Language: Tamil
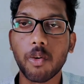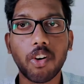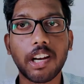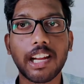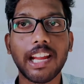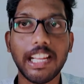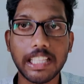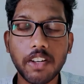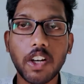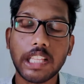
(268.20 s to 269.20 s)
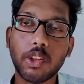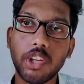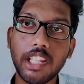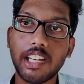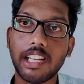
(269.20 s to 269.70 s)
ஓகே இந்த வீடியோவில் ஏதோ
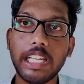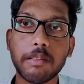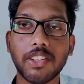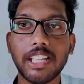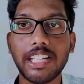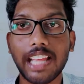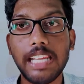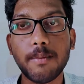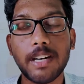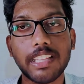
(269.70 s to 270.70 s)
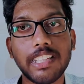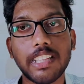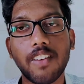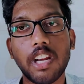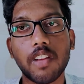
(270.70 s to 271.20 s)
இருக்குது இப்போ வந்து டைம் எடுத்து இந்த
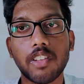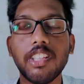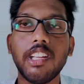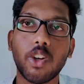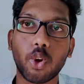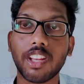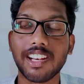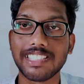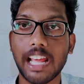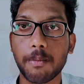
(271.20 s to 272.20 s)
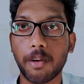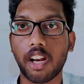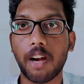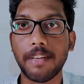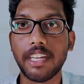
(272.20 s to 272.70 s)
வீடியோ வந்து இன்னொருத்தவங்க ஷேர்
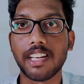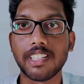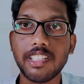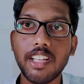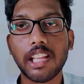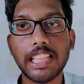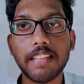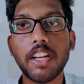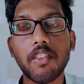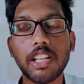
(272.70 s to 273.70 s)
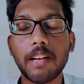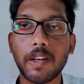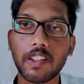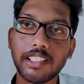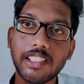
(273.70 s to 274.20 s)
பண்ணுறான் அப்படின்னு நினச்சி இந்த வீடியோ வந்து
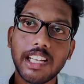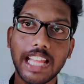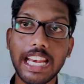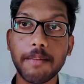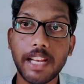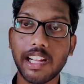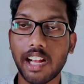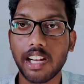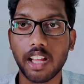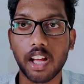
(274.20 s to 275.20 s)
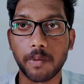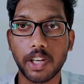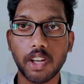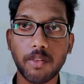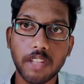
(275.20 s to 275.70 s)
நம்மளுக்கு வந்து நிறைய பேருக்கு காட்ட
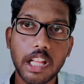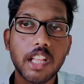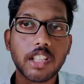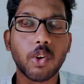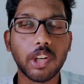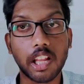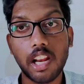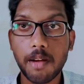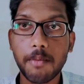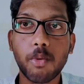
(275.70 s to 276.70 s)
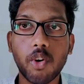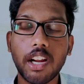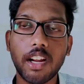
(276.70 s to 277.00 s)
ஆரம்பிக்கும் ஸோ இதெல்லாம் போக